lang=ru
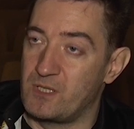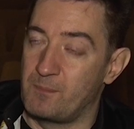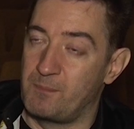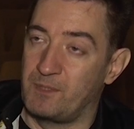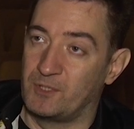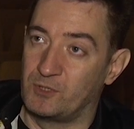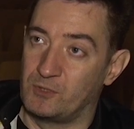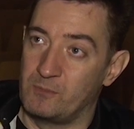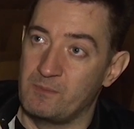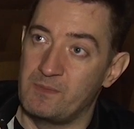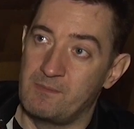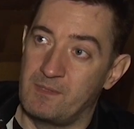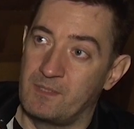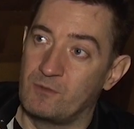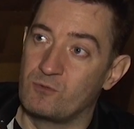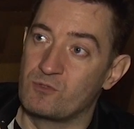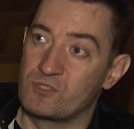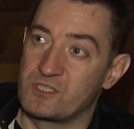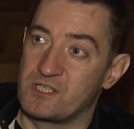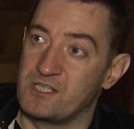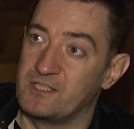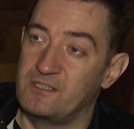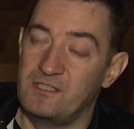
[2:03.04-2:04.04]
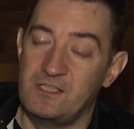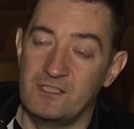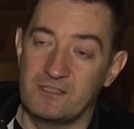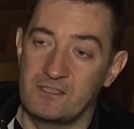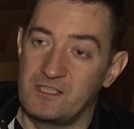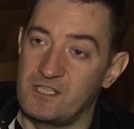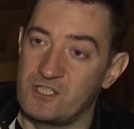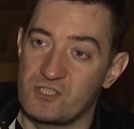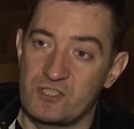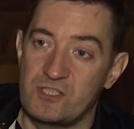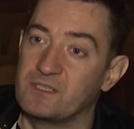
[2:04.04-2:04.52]
что я потом не могу сказать,
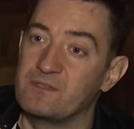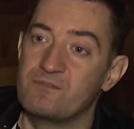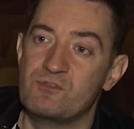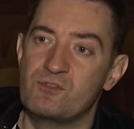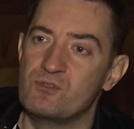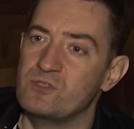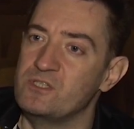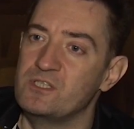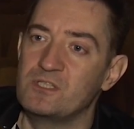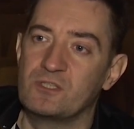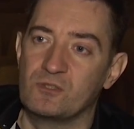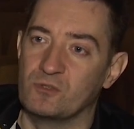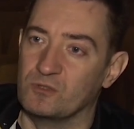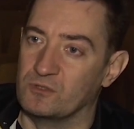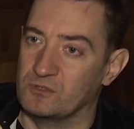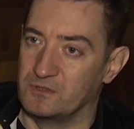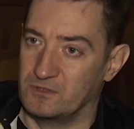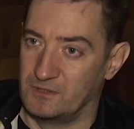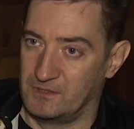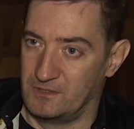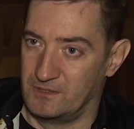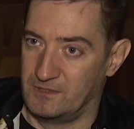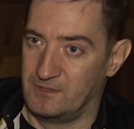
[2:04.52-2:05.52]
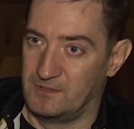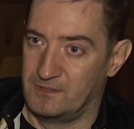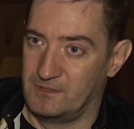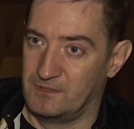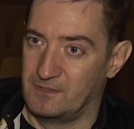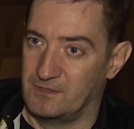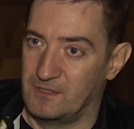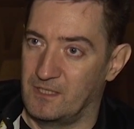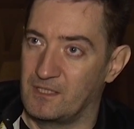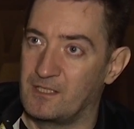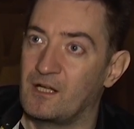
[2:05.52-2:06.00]
нет, знаешь, это все не то
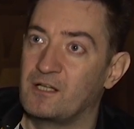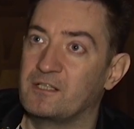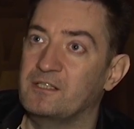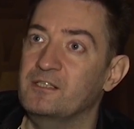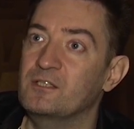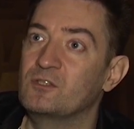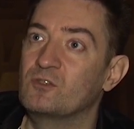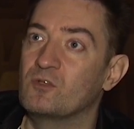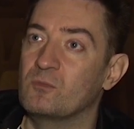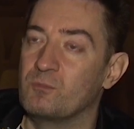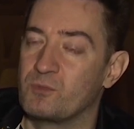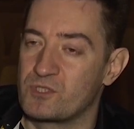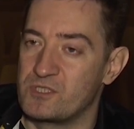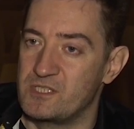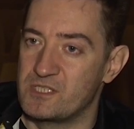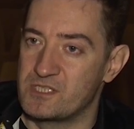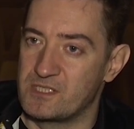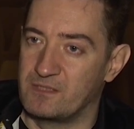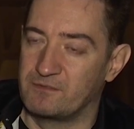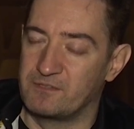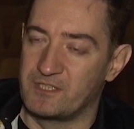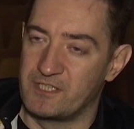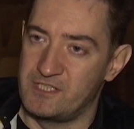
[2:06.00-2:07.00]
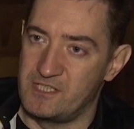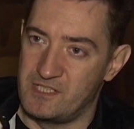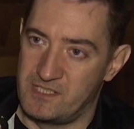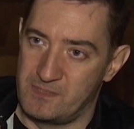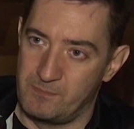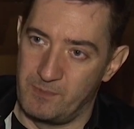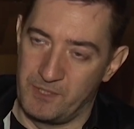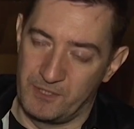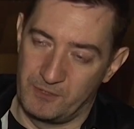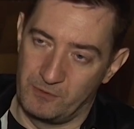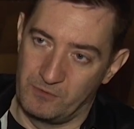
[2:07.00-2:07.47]
а как не то, послезавтра
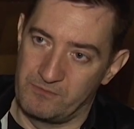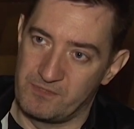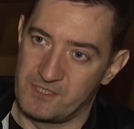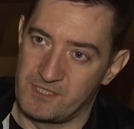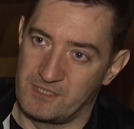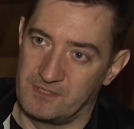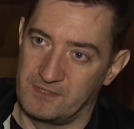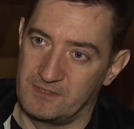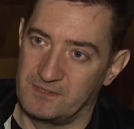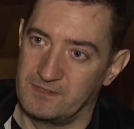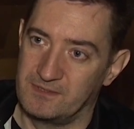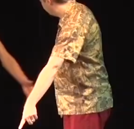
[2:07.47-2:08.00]
дети придут в зал.